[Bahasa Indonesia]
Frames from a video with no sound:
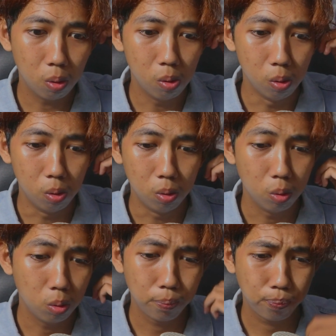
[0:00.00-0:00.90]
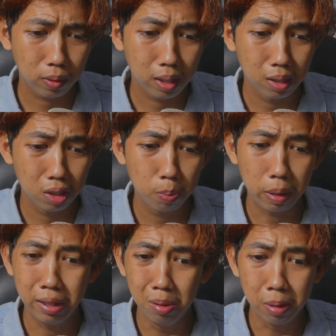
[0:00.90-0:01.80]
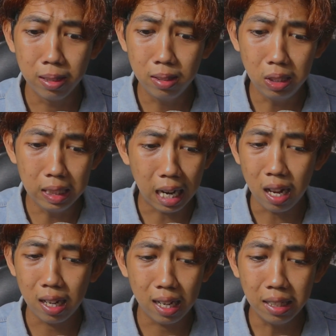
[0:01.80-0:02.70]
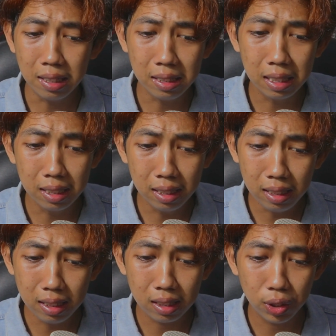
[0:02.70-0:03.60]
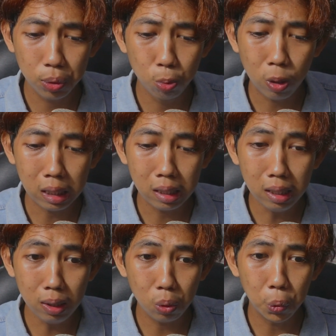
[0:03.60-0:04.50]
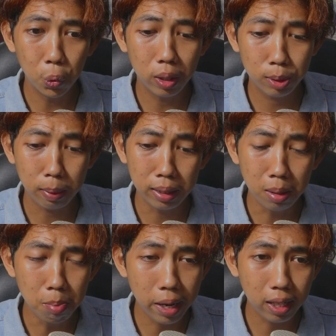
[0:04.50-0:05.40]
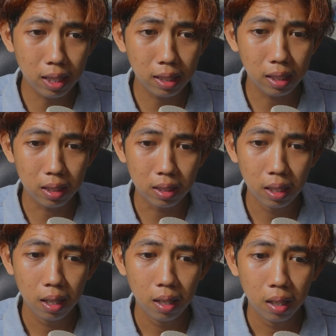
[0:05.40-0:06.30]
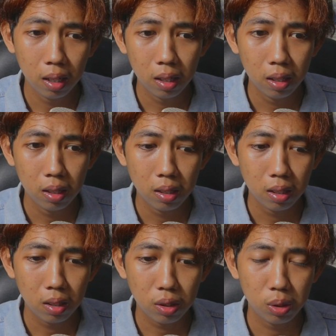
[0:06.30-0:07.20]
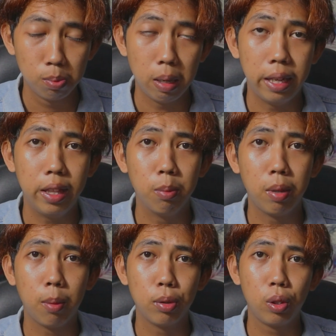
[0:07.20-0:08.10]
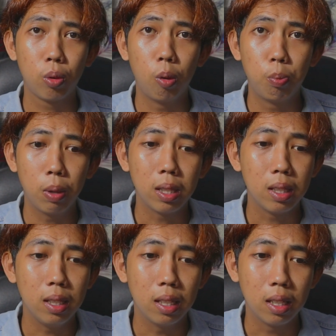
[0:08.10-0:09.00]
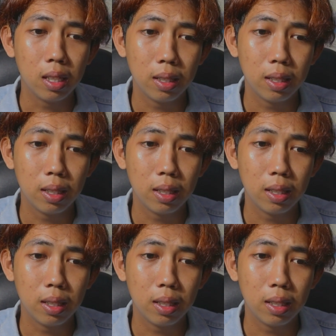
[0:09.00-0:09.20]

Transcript: Oh, Spiderman sialan. Jadi semua ini ulas Spiderman, katanya. Spiderman man psikopat ya.